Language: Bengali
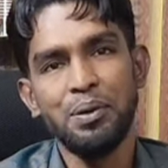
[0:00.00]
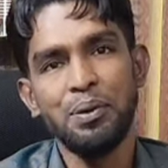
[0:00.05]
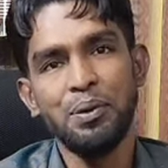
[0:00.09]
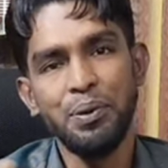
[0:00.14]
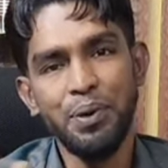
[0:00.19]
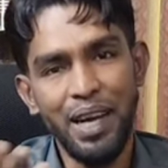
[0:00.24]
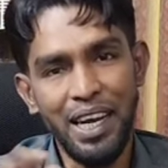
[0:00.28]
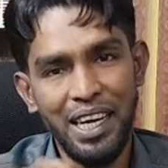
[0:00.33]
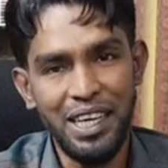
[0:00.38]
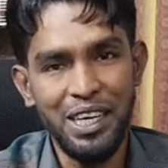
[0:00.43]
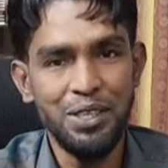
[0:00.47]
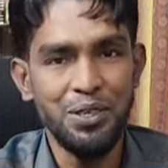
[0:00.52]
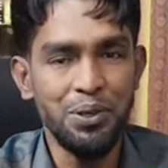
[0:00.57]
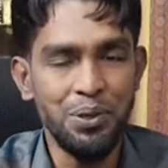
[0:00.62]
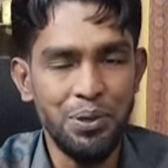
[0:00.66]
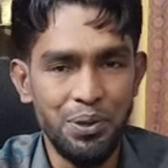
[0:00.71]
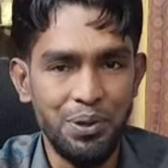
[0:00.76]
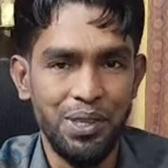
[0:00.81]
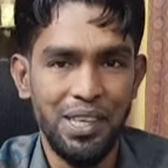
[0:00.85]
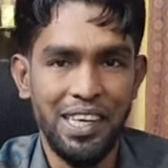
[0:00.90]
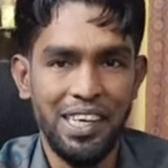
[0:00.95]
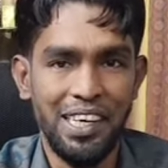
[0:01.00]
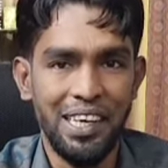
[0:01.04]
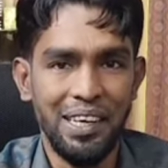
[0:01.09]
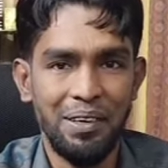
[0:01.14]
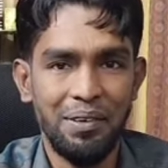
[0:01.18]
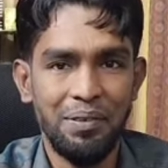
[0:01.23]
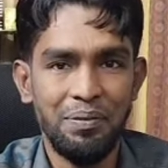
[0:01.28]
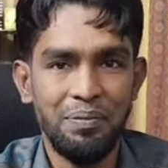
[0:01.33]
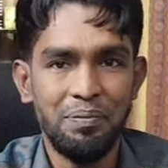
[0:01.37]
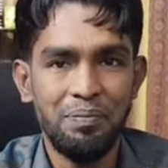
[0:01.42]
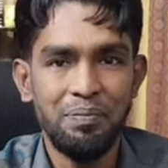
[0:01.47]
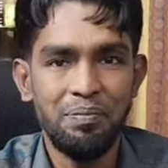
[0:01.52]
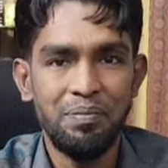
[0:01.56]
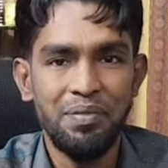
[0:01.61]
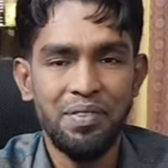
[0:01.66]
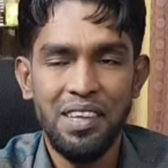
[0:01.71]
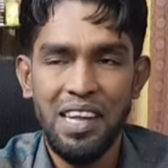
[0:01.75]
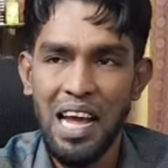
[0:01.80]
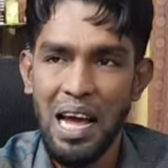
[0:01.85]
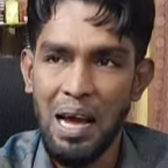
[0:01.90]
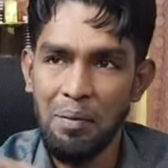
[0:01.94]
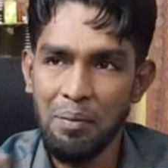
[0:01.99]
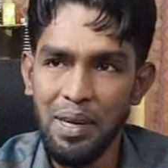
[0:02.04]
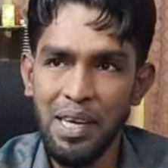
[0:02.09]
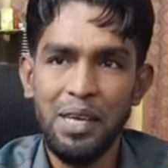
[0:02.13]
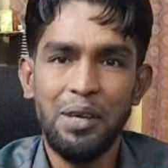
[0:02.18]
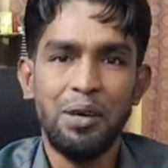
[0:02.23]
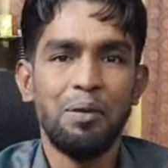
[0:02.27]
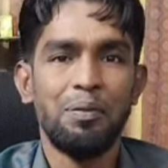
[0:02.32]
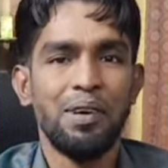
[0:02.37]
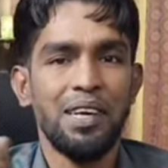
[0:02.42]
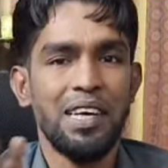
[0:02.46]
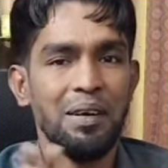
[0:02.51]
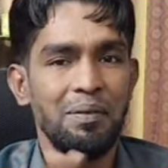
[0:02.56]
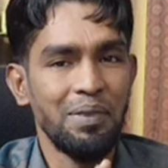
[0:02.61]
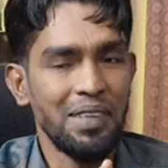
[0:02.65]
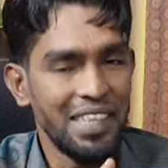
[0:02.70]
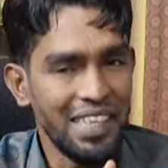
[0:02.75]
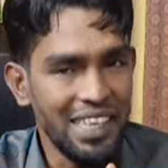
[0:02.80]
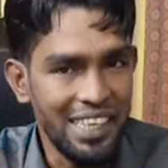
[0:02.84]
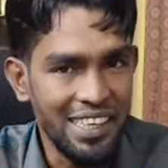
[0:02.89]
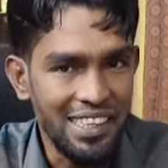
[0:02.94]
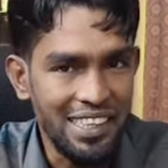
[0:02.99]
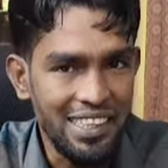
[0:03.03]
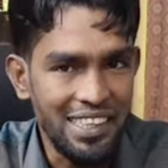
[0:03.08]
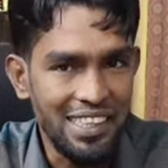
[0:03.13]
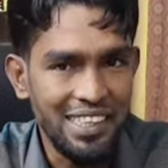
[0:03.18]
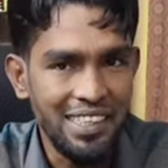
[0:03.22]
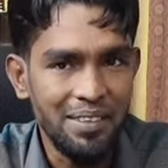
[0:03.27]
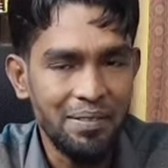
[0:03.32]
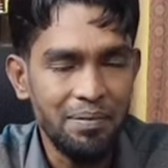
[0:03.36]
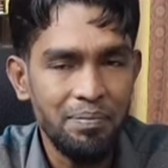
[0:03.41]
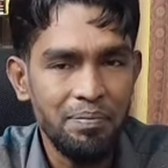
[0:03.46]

কোনো একটা সূত্র থেকে আমরা এই অফারটা আপনাদেরকে দিচ্ছি